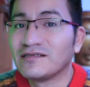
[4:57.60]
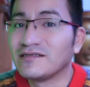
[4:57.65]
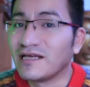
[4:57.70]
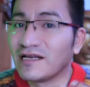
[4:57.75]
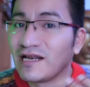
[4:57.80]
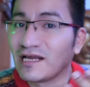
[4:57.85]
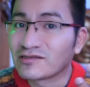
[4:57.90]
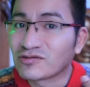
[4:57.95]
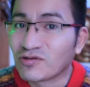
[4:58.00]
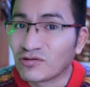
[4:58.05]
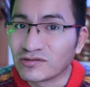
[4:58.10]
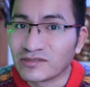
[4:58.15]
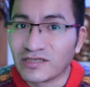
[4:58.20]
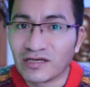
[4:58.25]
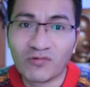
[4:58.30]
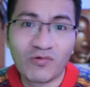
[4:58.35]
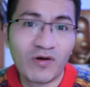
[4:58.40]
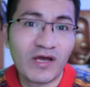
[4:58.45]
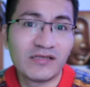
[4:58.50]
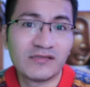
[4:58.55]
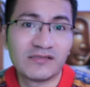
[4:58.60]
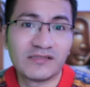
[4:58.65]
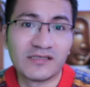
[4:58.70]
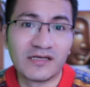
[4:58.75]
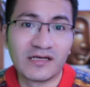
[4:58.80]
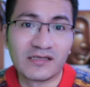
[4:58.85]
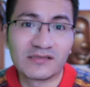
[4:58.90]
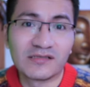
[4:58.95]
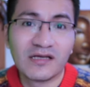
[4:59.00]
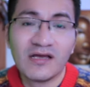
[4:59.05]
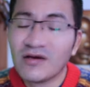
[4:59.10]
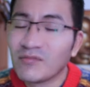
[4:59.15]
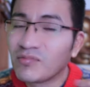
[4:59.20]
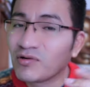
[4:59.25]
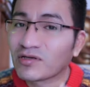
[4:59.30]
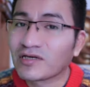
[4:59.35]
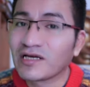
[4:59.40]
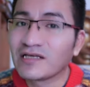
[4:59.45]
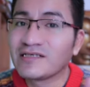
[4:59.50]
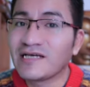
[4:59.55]
de las consecuencias,
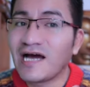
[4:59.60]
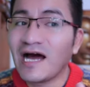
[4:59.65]
porque